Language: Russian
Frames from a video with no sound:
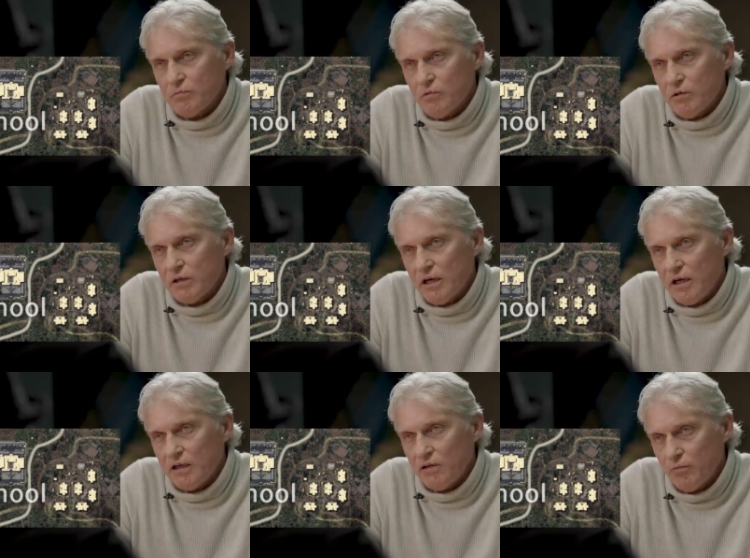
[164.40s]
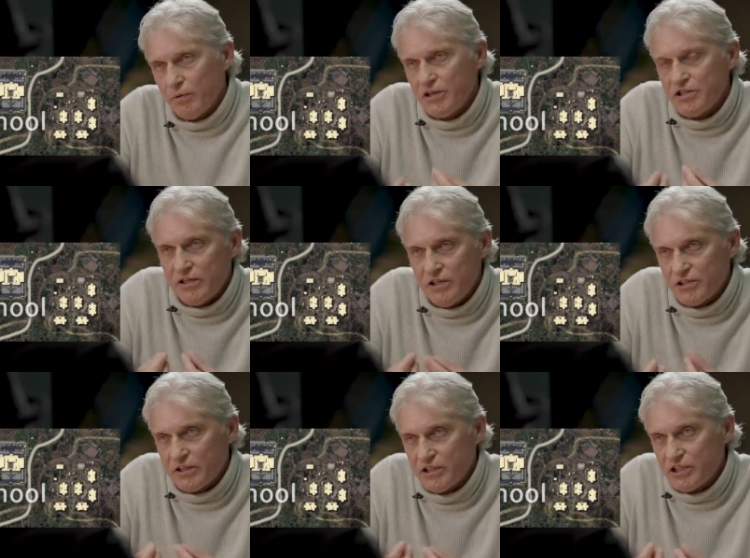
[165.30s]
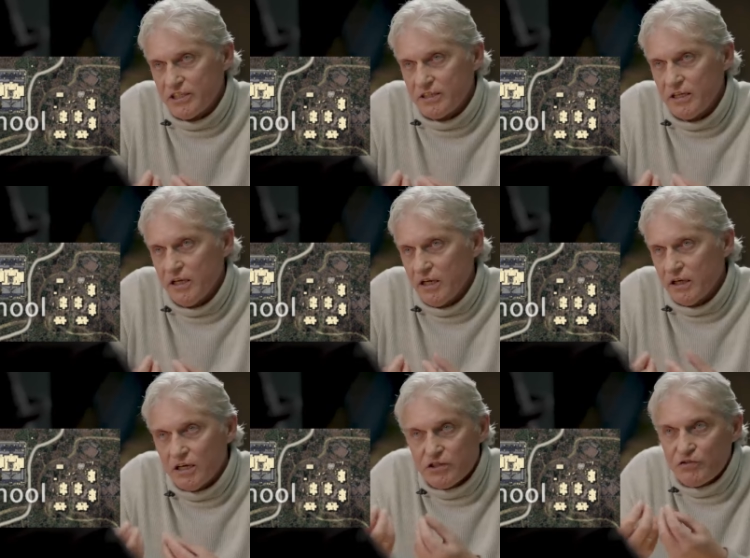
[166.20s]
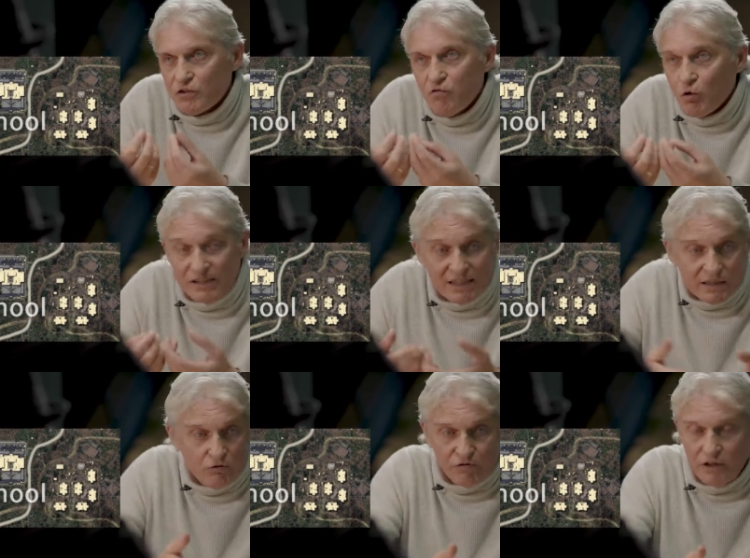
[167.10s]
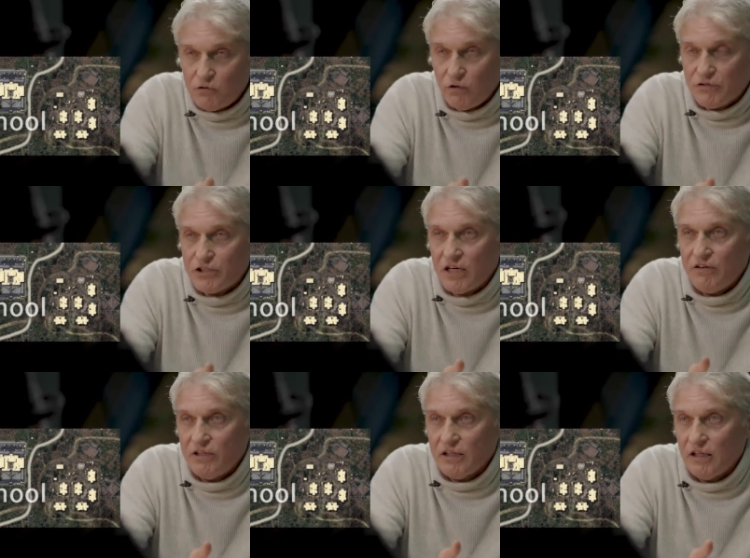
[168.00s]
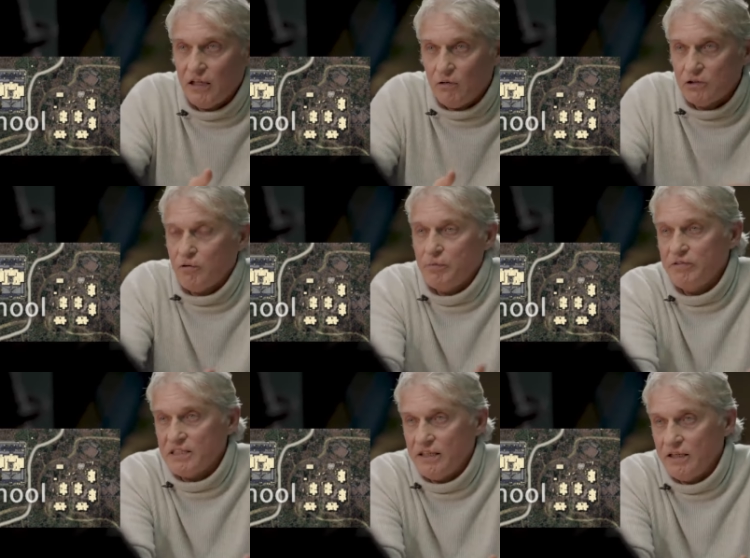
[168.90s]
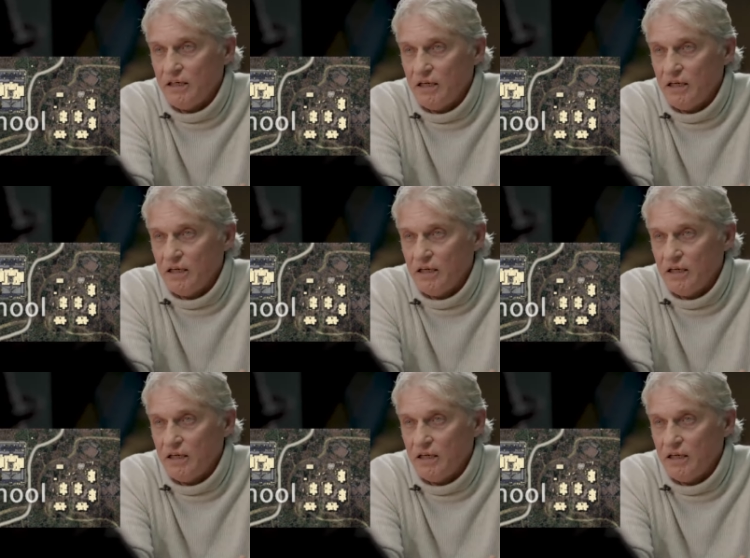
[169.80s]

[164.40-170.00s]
мой, какая хрупкая человеческая жизнь. Как же все, вот, я же его в коридоре вчера видел, а вот его повезли.